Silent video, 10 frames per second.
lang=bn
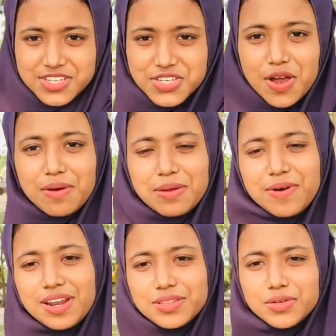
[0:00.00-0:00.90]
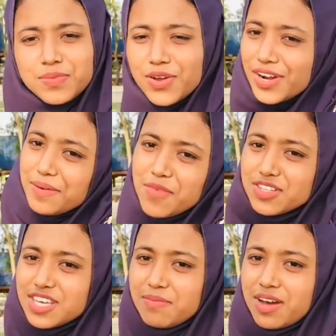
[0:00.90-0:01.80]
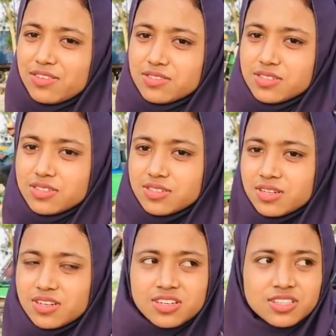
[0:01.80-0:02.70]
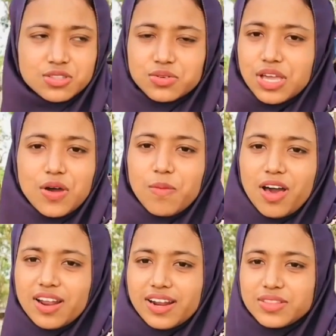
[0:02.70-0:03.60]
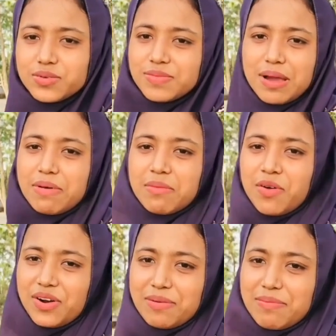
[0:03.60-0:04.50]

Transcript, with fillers: সবাই বলে তুমি অনেক মজার মানুষ কিন্তু কেউ বলে না তুমি আমার মনের